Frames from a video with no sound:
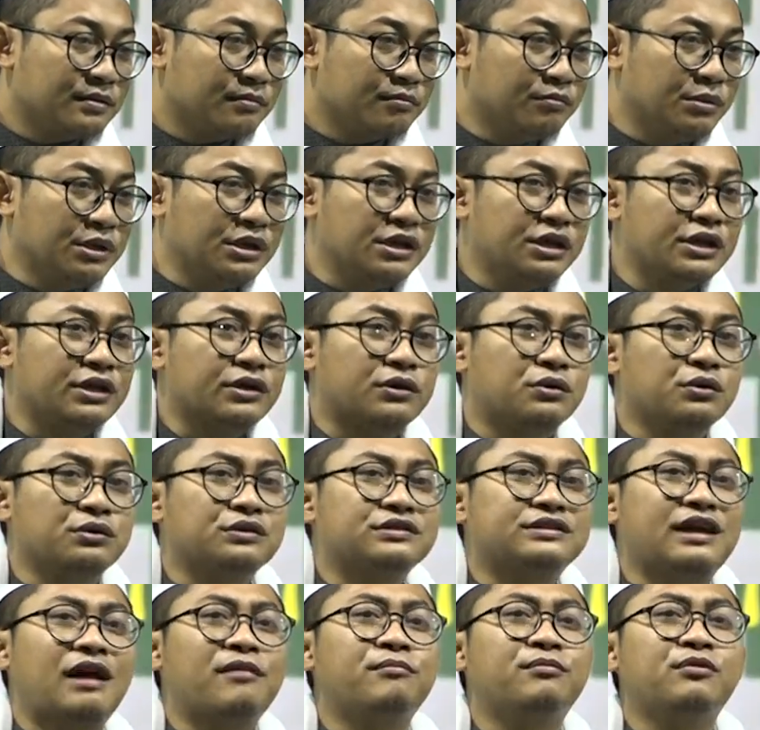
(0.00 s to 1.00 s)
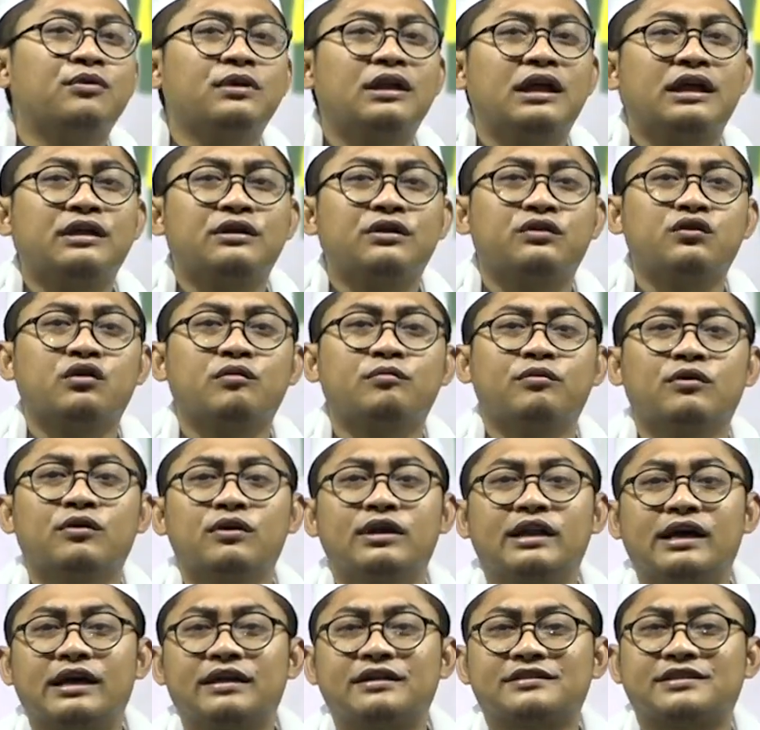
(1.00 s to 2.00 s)
Benikun sabulan du
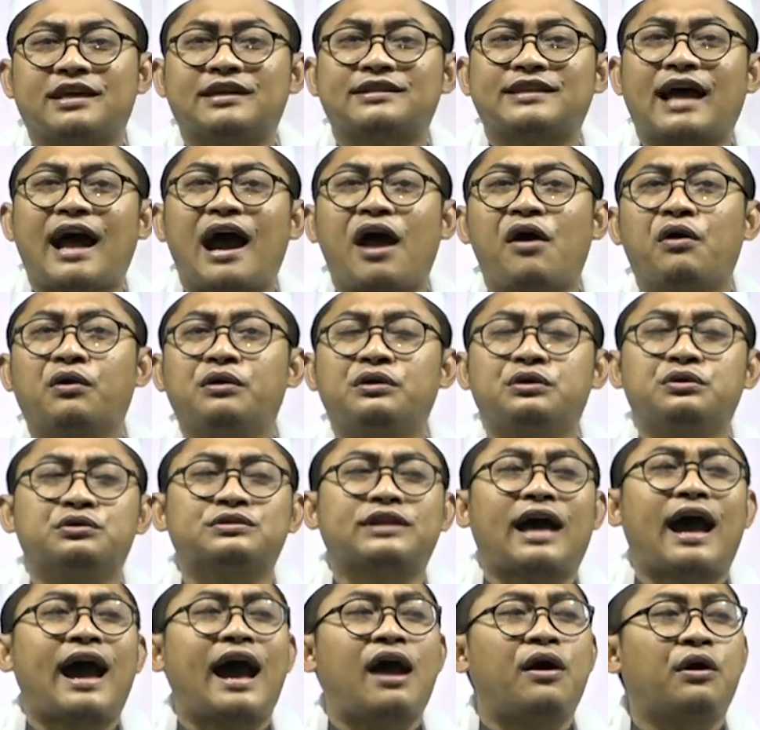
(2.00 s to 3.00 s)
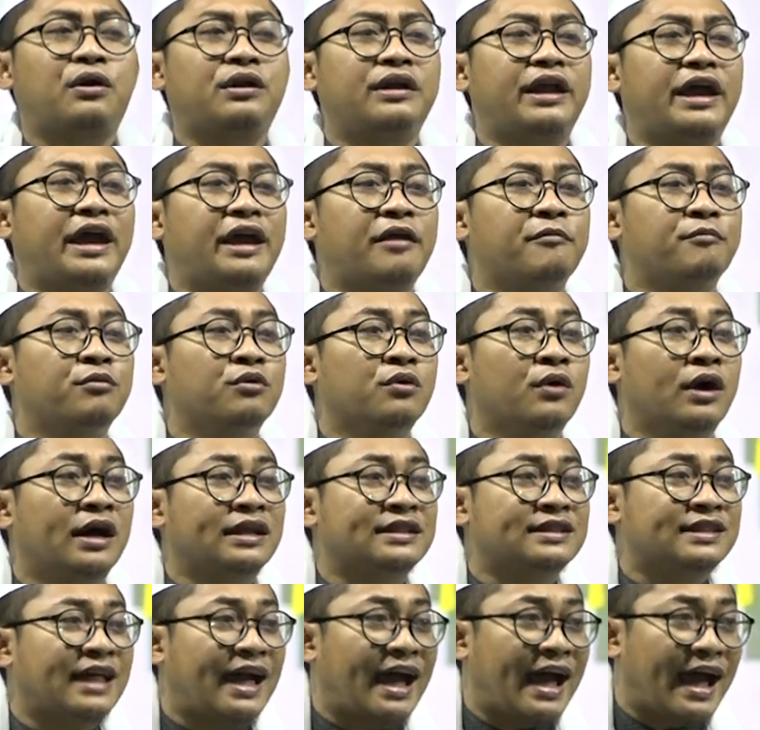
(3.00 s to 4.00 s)
bulan sa tahun du tahun e eh,
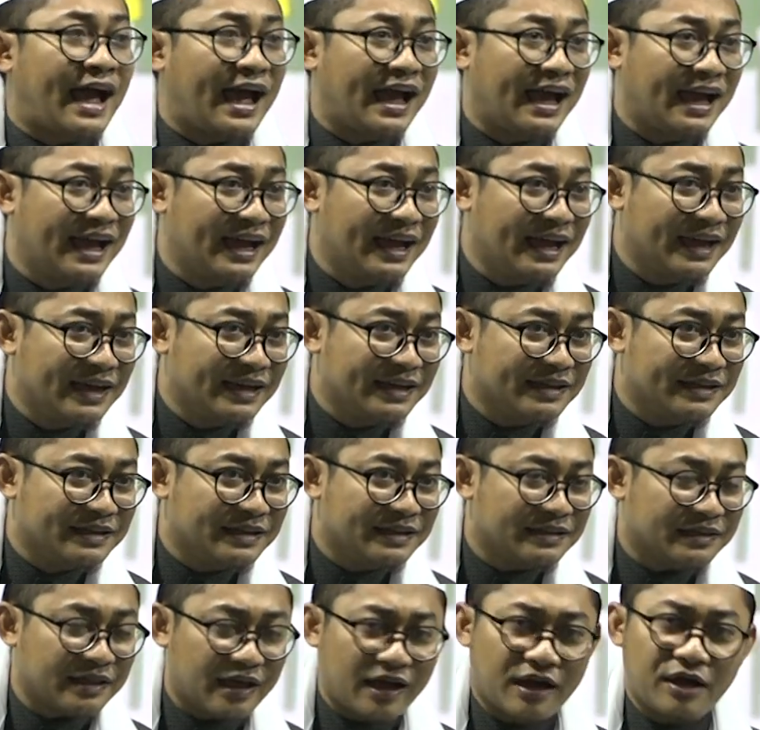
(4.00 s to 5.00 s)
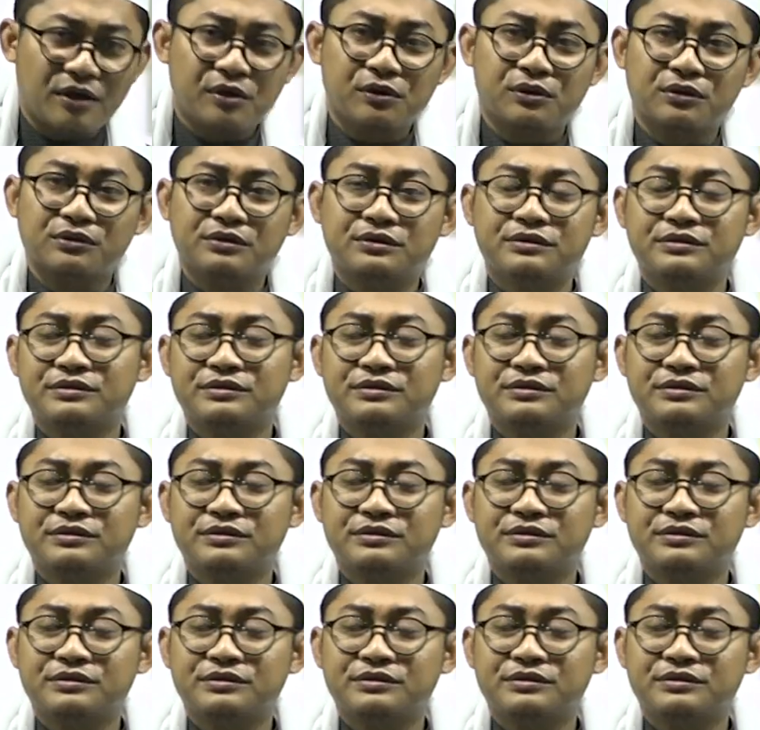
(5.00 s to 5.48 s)
buan ta tahun.